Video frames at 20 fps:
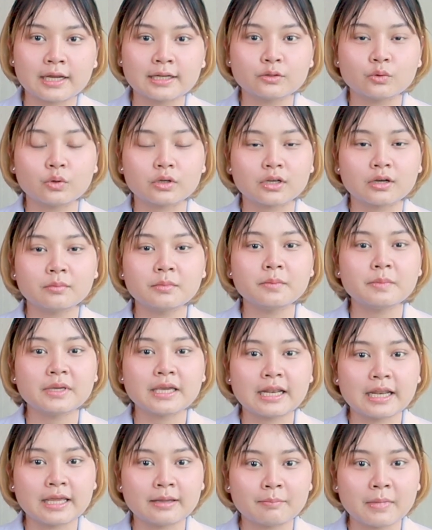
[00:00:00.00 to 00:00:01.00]
นการตรวจก็ไม่
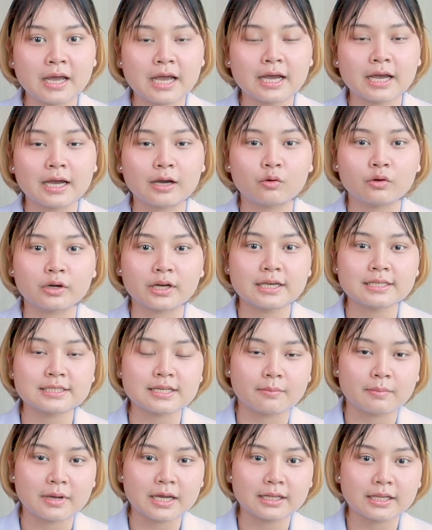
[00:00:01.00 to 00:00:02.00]
มีอะไรมากค่ะ คนไข้
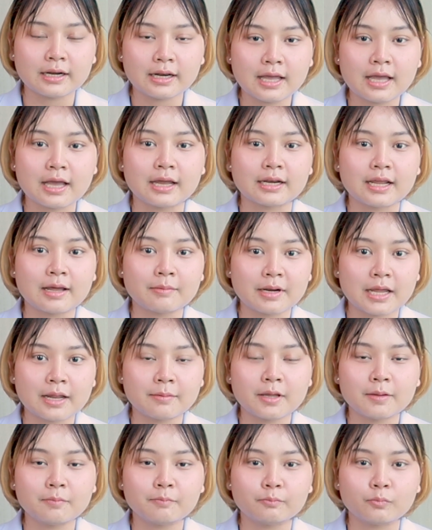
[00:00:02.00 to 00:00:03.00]
สามารถทานอาหารทำ
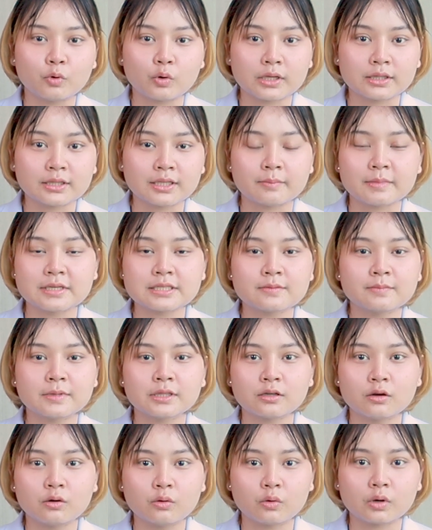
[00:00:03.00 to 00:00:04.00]
น้ำได้ปกติไม่จำ
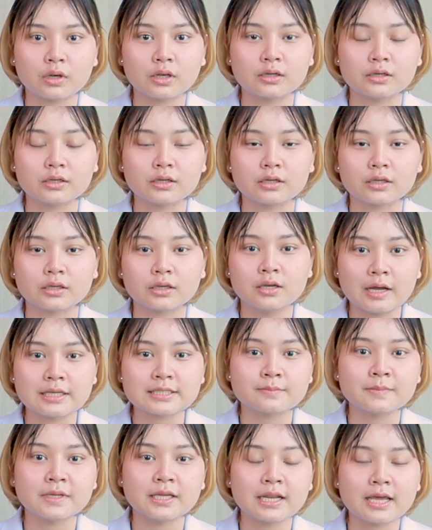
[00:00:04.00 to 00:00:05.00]
เป็นต้องงดเลยเราอา
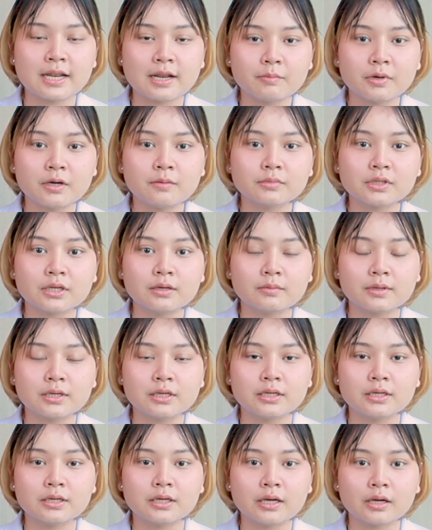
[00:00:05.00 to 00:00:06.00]
จจะมีแนะนำเพิ่มเติม
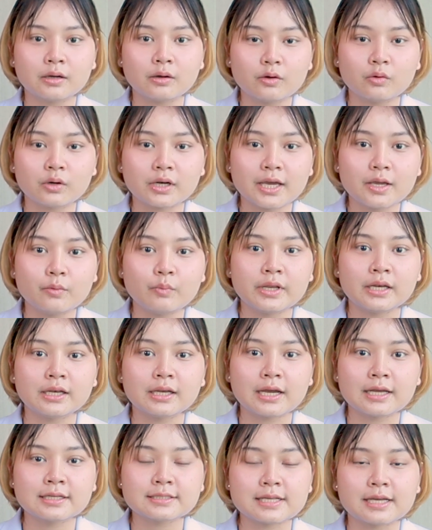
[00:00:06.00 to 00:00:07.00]
คือ ให้คนไข้เว้น
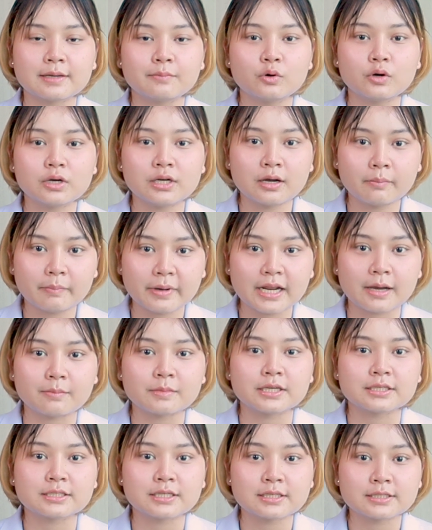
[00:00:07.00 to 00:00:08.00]
การใส่พวกเครื่องประดับ
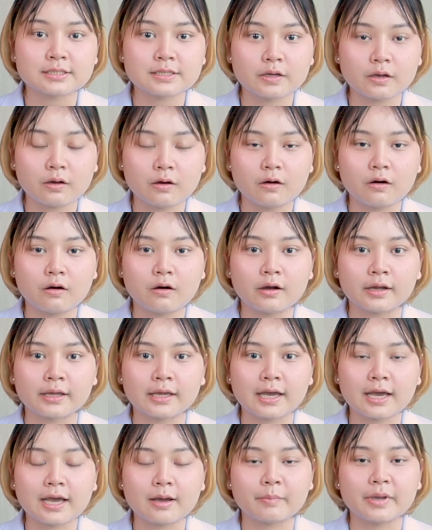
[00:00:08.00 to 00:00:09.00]
อย่างเช่นสร้อยคอ
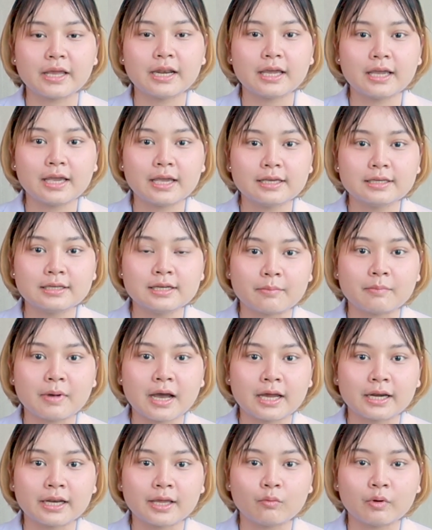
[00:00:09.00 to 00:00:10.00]
เนี่ยค่ะไม่ได้ให้ใส่
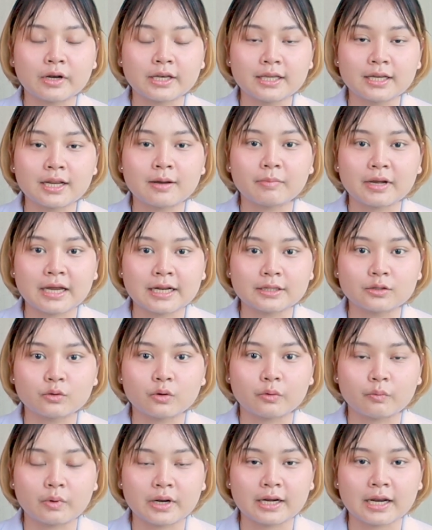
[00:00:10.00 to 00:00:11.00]
มาในวันที่ทำการต
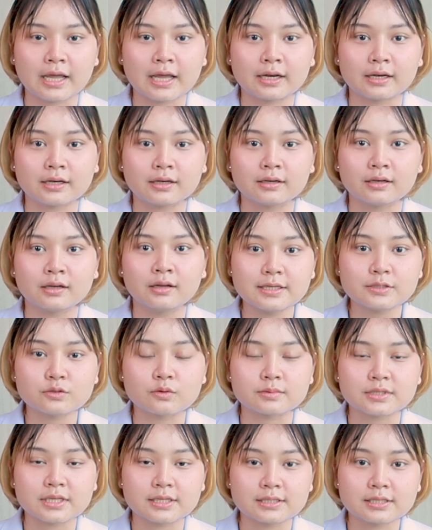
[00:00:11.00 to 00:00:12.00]
รวจวันนั้น ให้ส
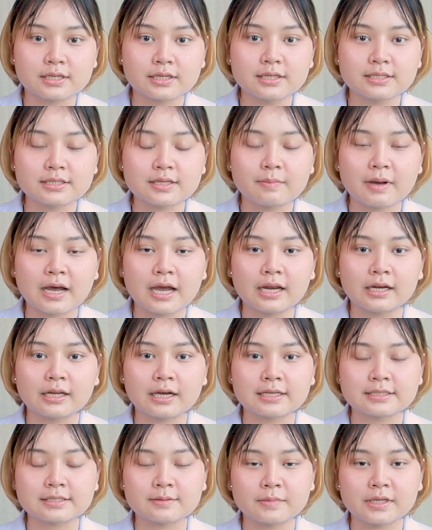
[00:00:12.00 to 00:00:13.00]
วมใส่เสื้อที่สบาย หรื
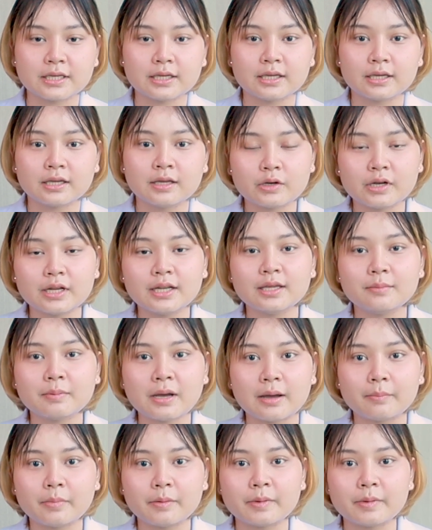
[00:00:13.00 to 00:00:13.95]
ออาจจะมีเจ้าหน้าที่พา